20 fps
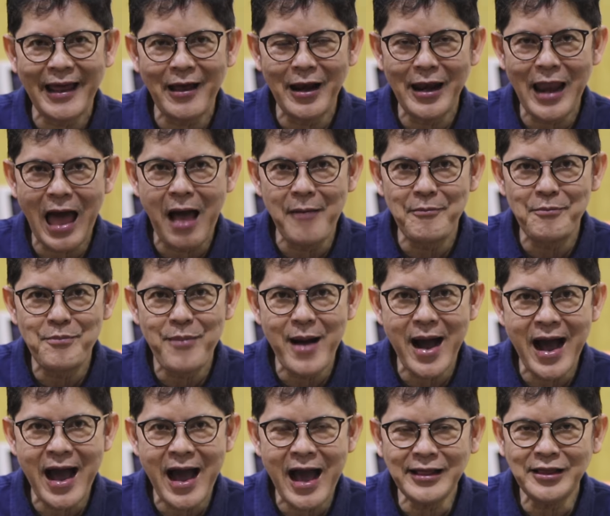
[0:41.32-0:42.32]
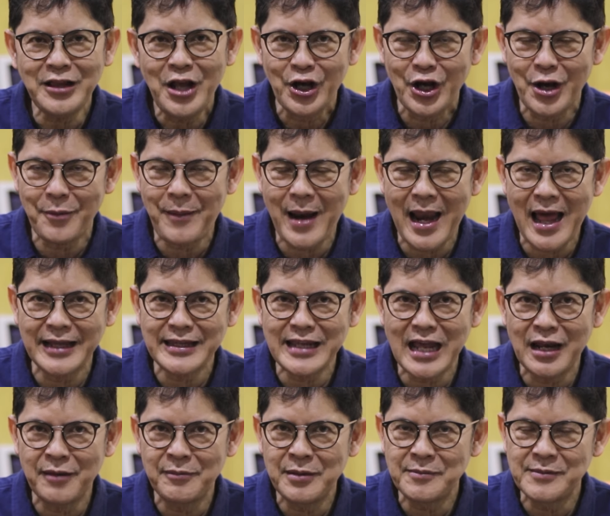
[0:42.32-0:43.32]
lambat,
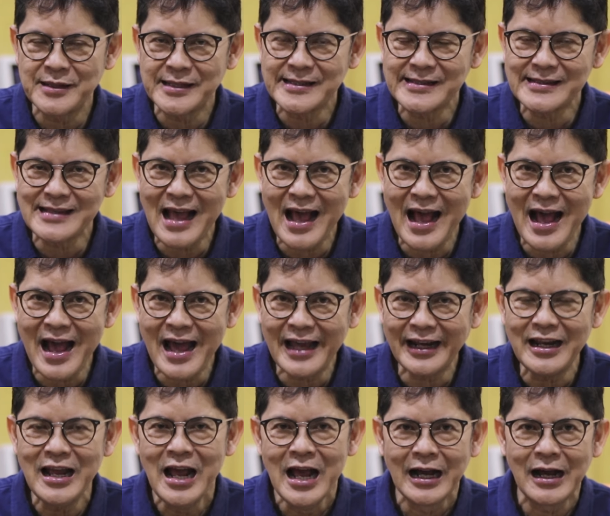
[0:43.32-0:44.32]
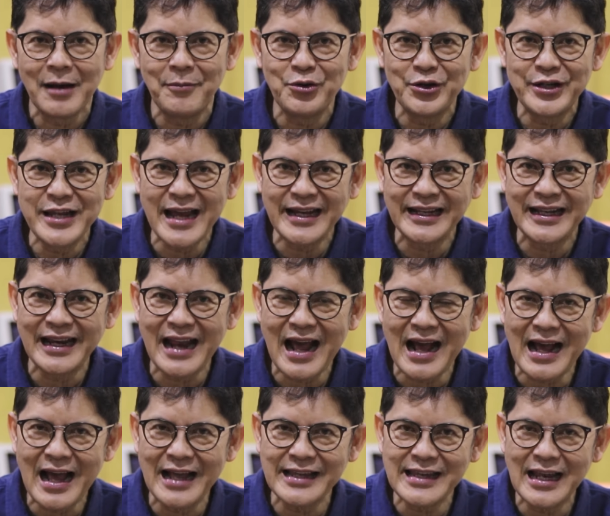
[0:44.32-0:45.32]
kepalanya lebih besar, kemudian
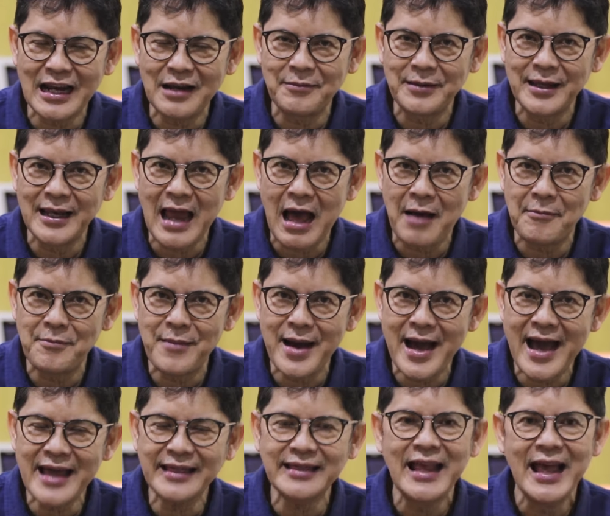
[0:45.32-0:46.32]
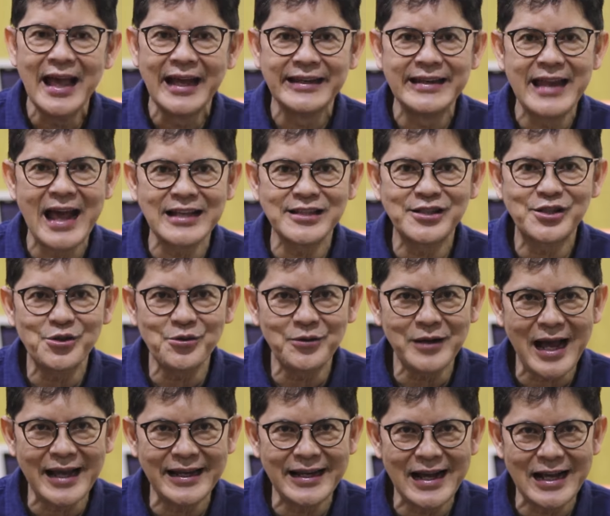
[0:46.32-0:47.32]
gerakannya lebih lambat, dan
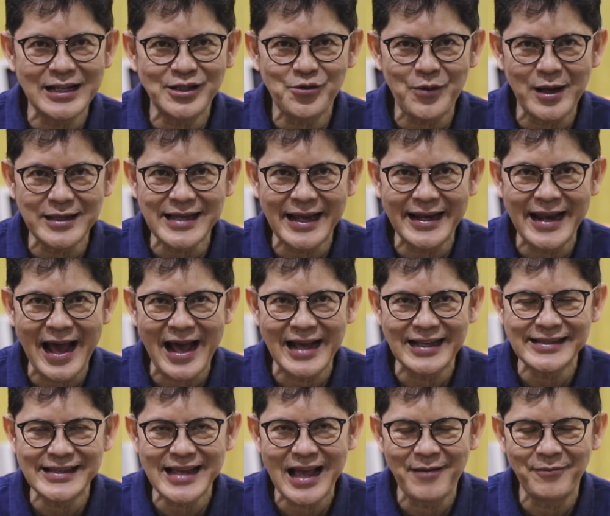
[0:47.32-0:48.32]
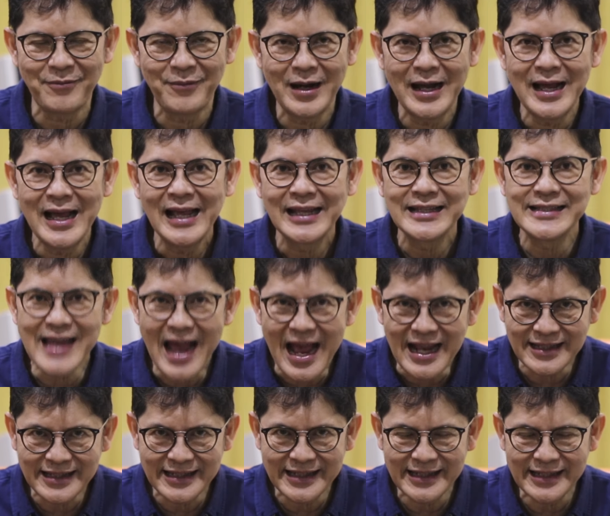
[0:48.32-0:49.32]
suka dengan suasana basah.
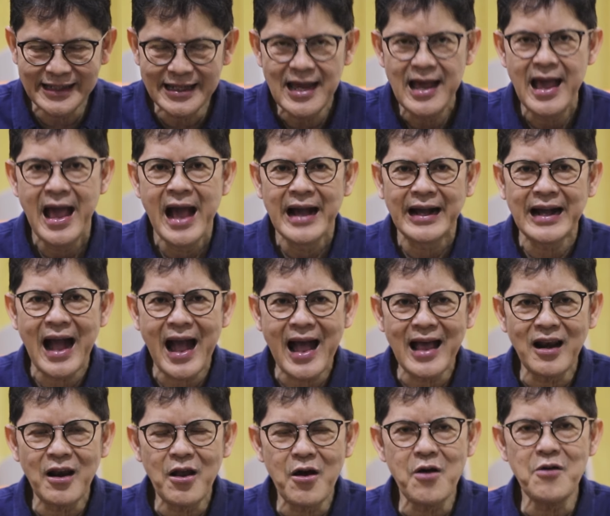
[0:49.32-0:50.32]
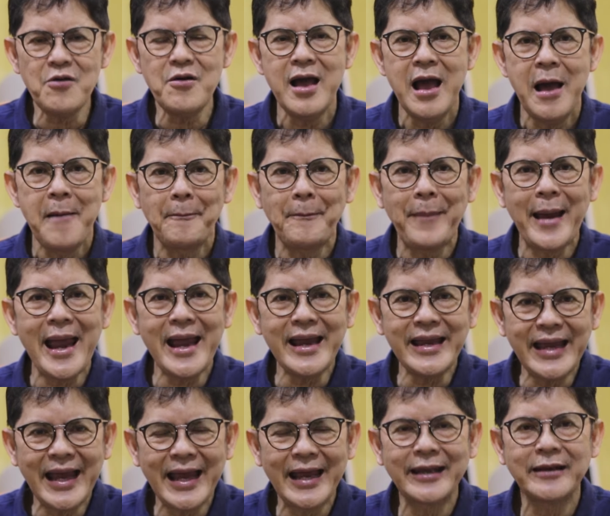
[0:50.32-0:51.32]
Jadi, kalau
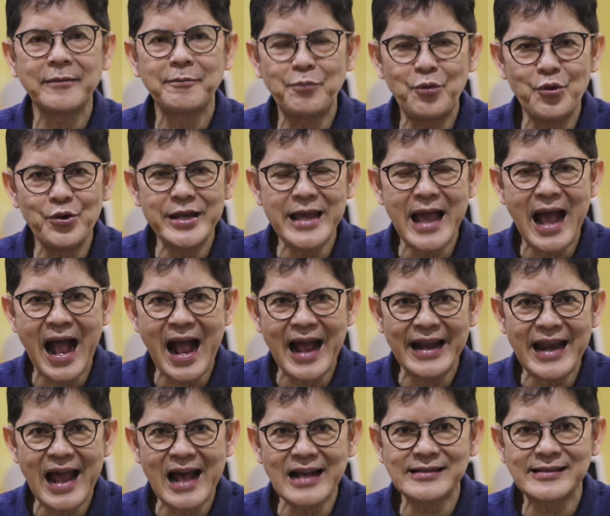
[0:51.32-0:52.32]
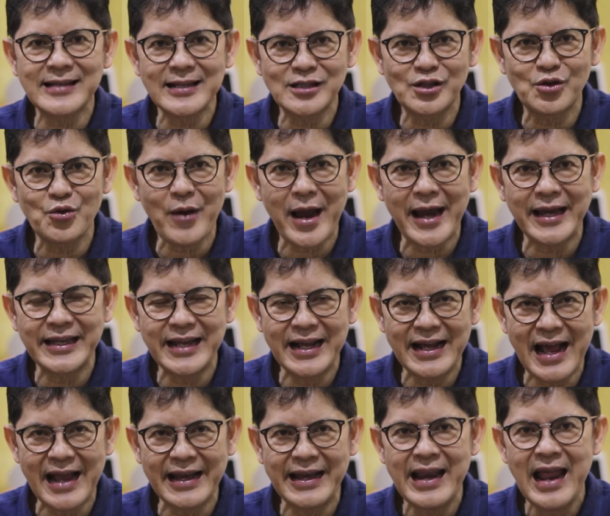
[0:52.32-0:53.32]
pengen punya anak sesuai
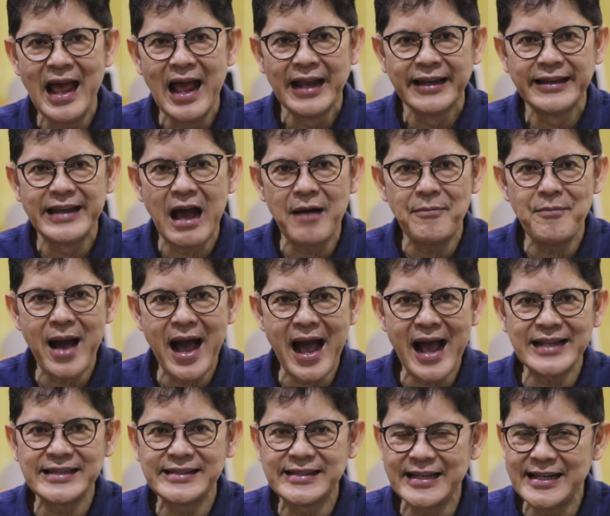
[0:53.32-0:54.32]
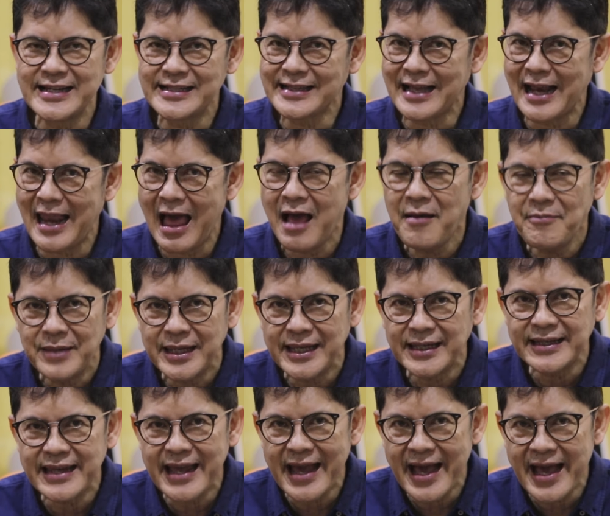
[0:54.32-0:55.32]
dengan dambaan jenis
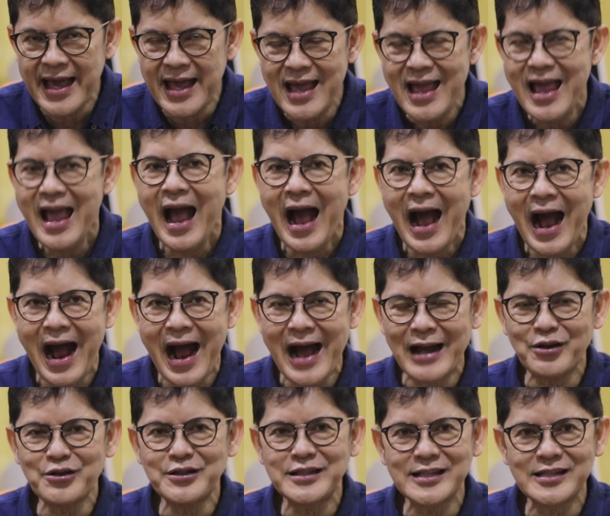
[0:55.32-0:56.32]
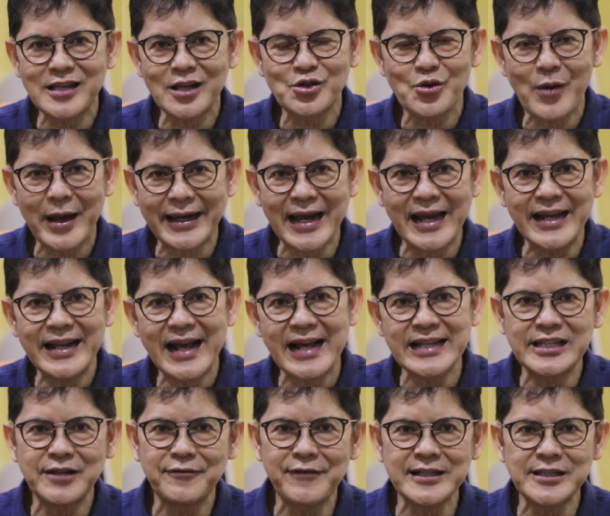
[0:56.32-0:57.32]
kelaminnya, harus disesuaikan
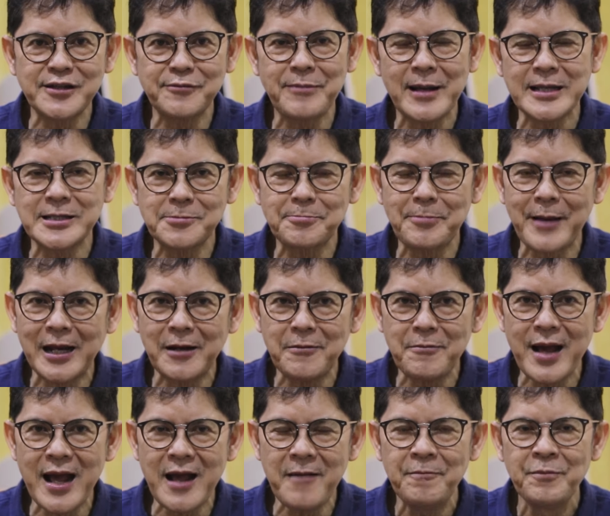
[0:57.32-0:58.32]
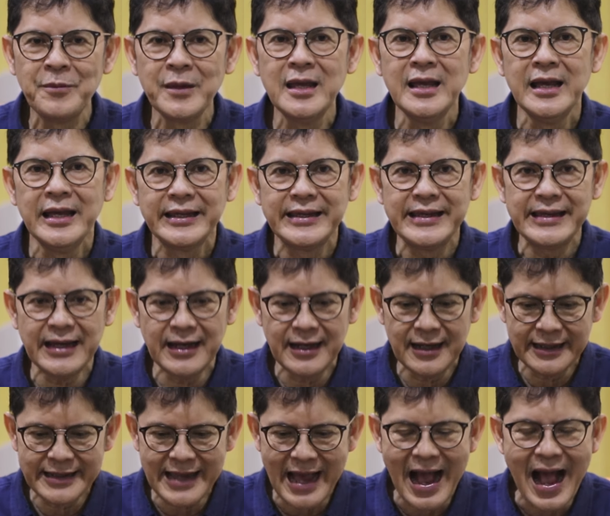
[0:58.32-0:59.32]
dengan sifat-sifat sperma
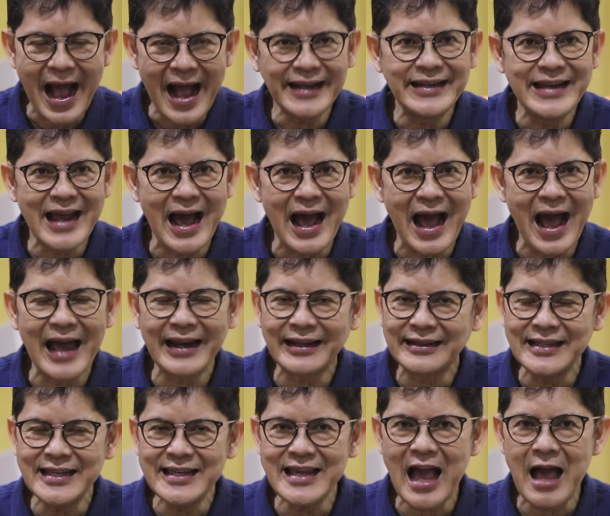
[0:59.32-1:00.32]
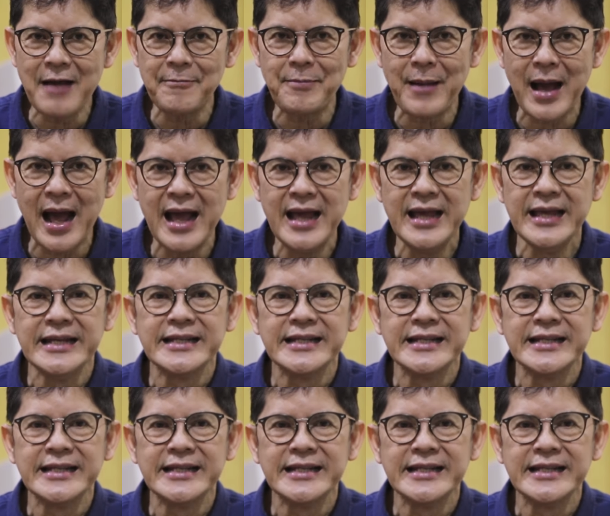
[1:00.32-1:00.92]
Eh, yang ada. Artinya apa?